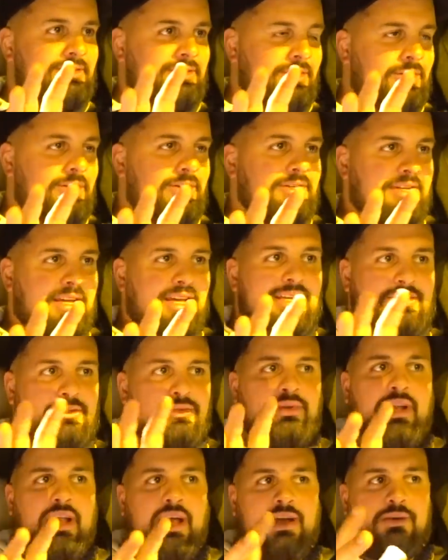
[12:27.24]
¿no? Que es
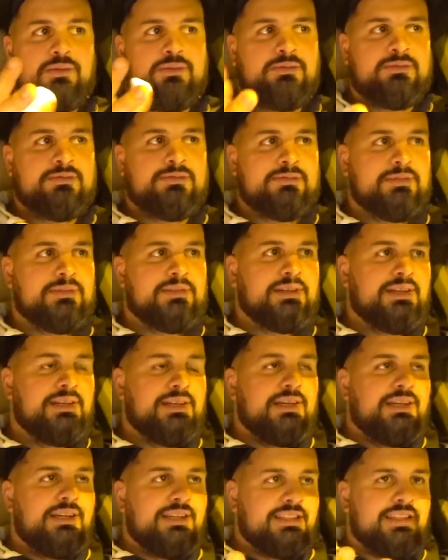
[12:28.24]

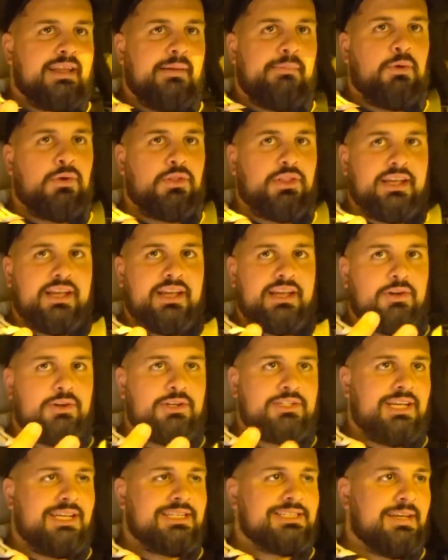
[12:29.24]
un deporte que creo
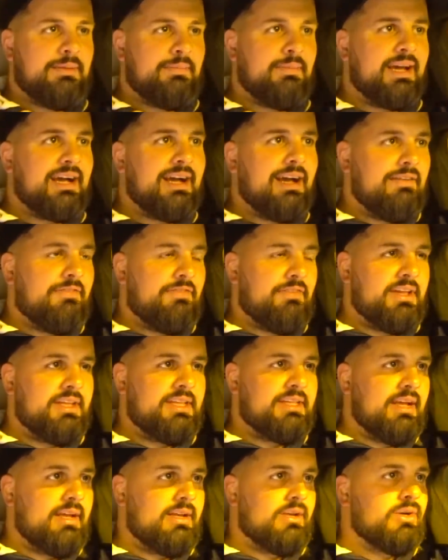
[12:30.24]
que se asemeja al
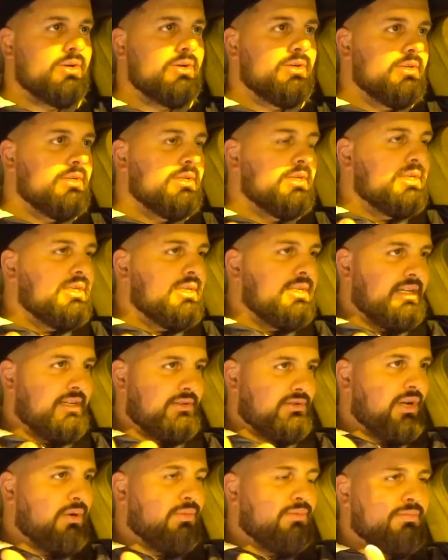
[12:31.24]
freestyle, ¿no? Sí. O
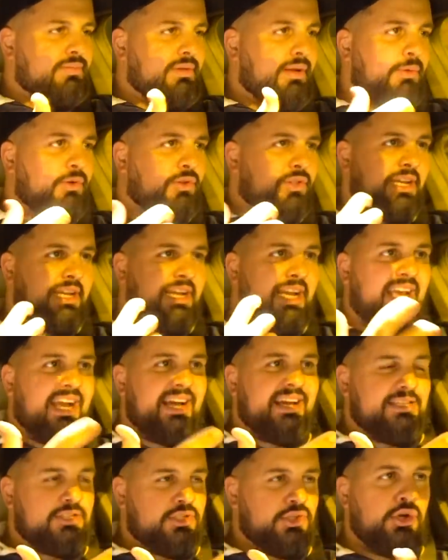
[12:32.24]
sea, un deporte en el que hay
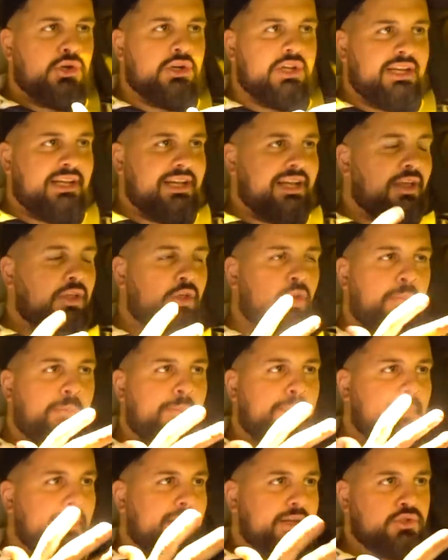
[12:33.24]
agresión, en el que hay dos
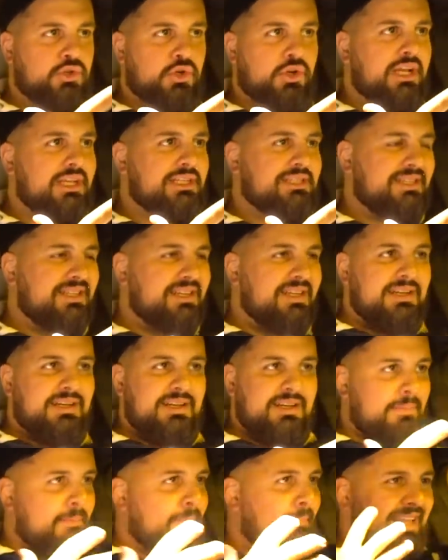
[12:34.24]
personas
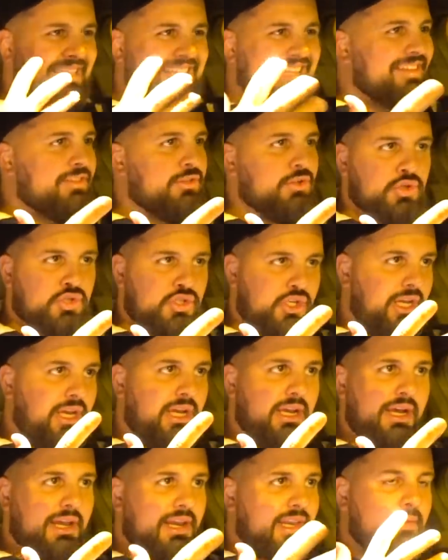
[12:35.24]

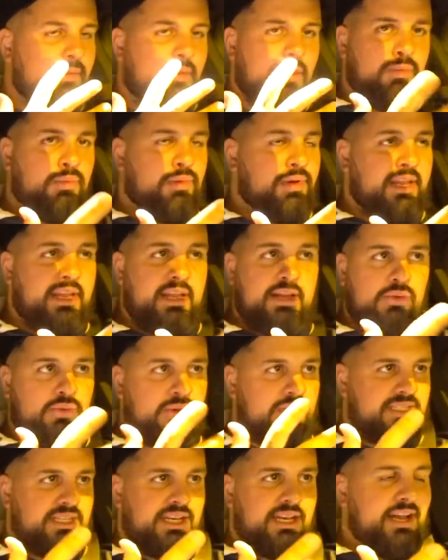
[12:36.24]
matándose arriba de un ring,
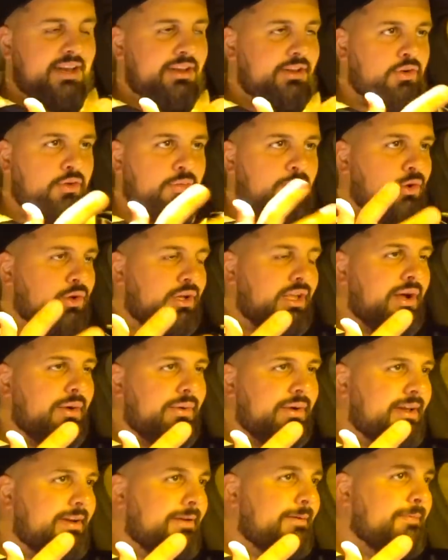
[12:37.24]
un escenario, como lo quieras ver.